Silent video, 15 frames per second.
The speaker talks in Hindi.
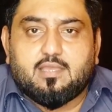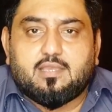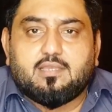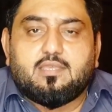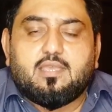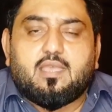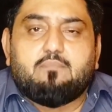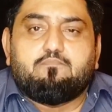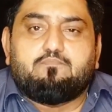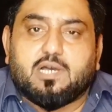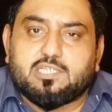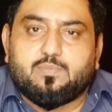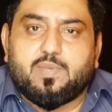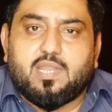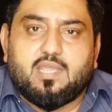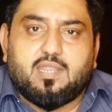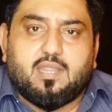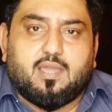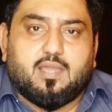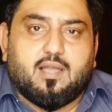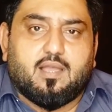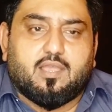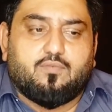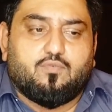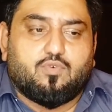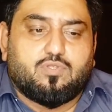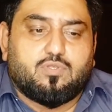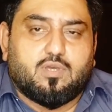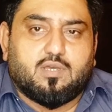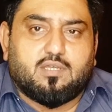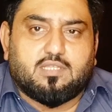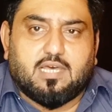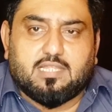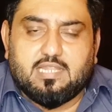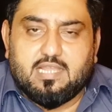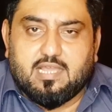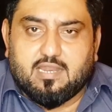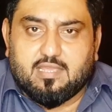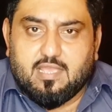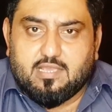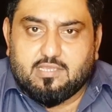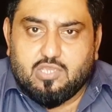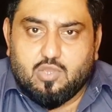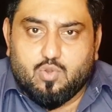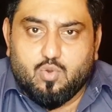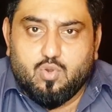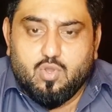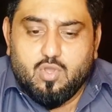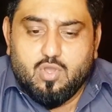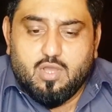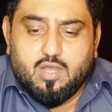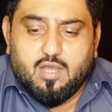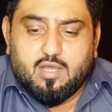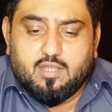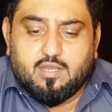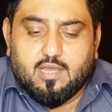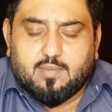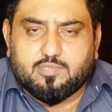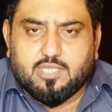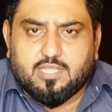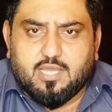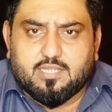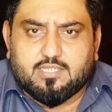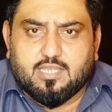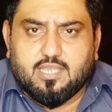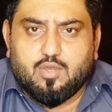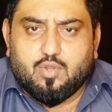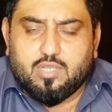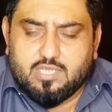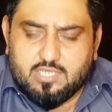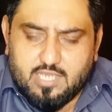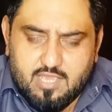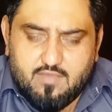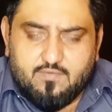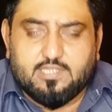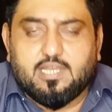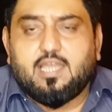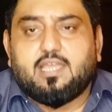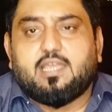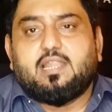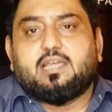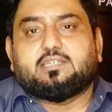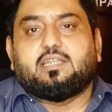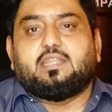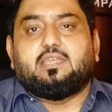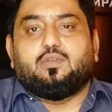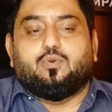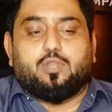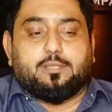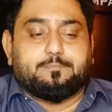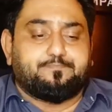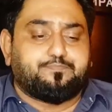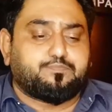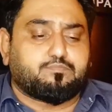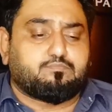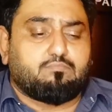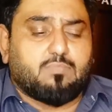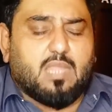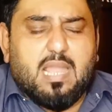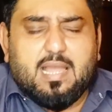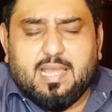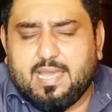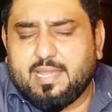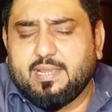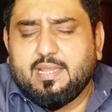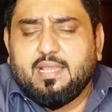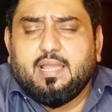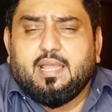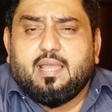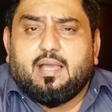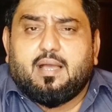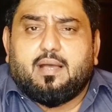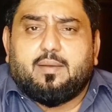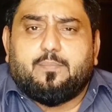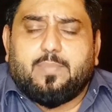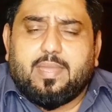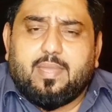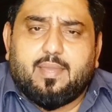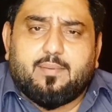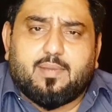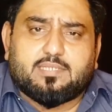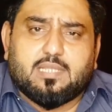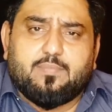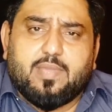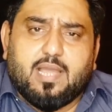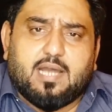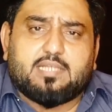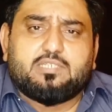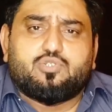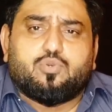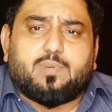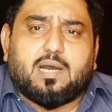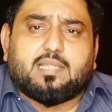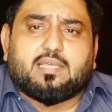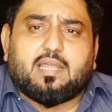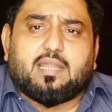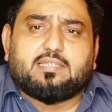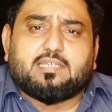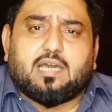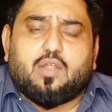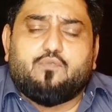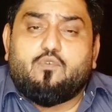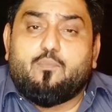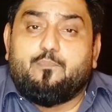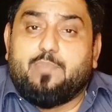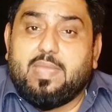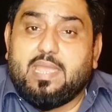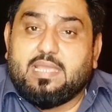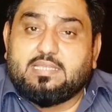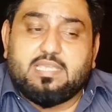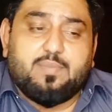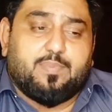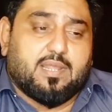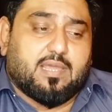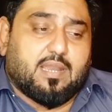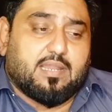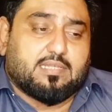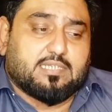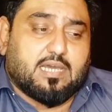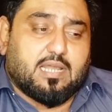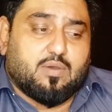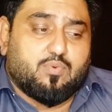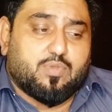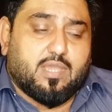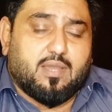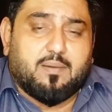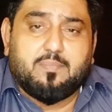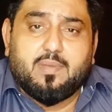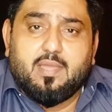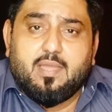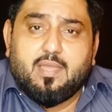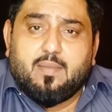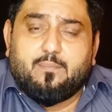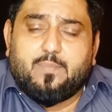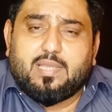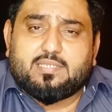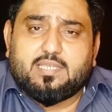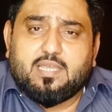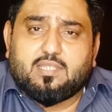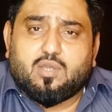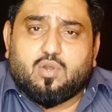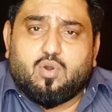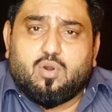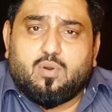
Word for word: कि किसी के बस में नहीं रहेगा कि वो धांधली करके किसी को नामजद कर सके और यही वजह है कि इलेक्शन नहीं हो रहे खैर मैं असल में आज जो बात करना चाह रहा हूँ वो बेहिसी पर करना चाह रहा हूँ कि हम बहसीत